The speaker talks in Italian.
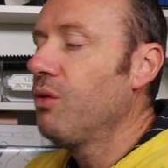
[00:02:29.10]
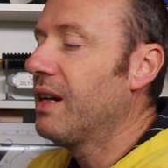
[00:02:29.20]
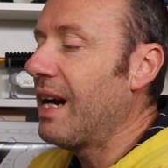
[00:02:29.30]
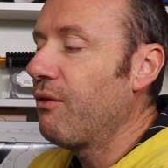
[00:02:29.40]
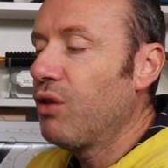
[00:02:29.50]

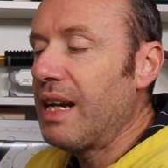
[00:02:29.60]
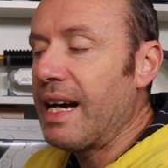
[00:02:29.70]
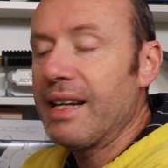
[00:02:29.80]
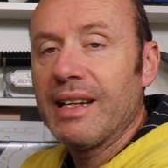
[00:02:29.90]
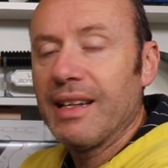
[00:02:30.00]
un cavo
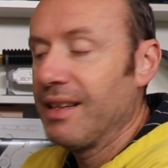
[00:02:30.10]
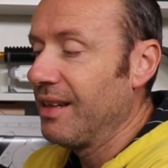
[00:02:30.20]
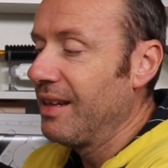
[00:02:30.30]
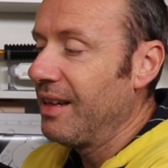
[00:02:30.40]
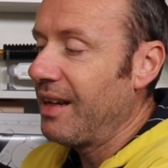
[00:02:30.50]
LAN
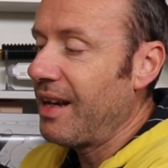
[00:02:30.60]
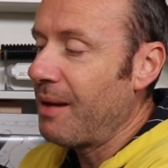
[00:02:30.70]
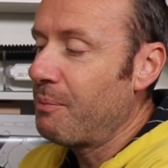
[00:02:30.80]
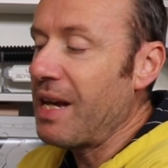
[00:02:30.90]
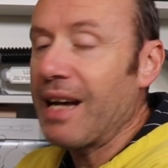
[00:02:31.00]

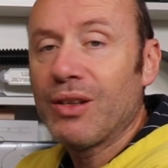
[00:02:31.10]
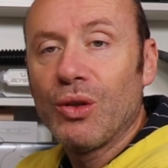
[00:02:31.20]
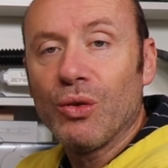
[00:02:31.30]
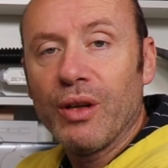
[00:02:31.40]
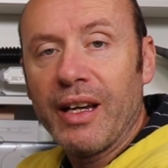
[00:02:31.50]
eh,
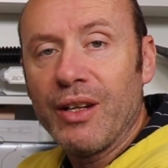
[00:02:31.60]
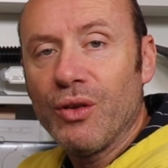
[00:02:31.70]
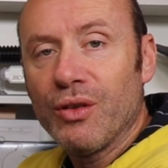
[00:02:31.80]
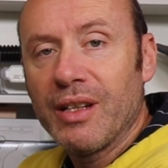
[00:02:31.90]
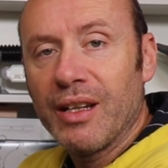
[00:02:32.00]
piatto e
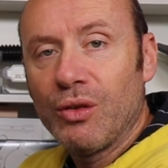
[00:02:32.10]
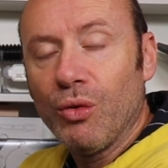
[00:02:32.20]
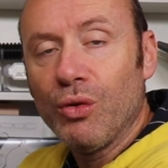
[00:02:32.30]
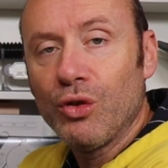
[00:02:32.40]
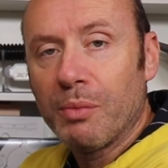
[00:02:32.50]
non
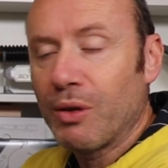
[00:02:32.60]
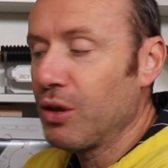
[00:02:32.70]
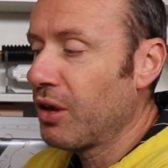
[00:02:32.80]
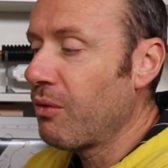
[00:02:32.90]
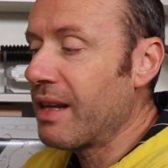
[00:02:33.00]
tondo per
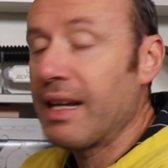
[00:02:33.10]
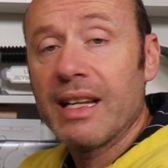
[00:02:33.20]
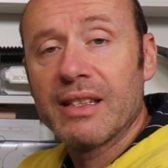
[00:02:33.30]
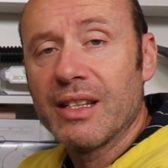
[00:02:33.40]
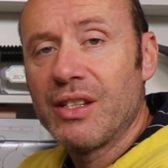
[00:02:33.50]
quanto riguarda
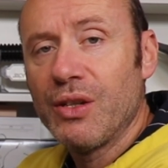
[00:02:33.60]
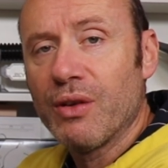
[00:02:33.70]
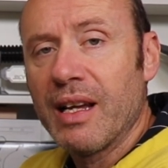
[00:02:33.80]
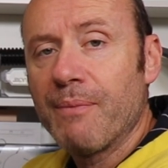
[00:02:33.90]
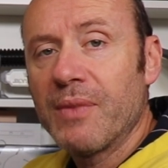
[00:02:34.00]
la
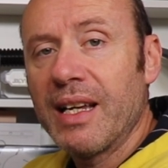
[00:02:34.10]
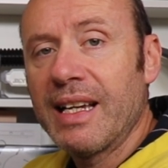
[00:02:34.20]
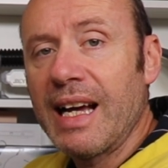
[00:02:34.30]
sezione del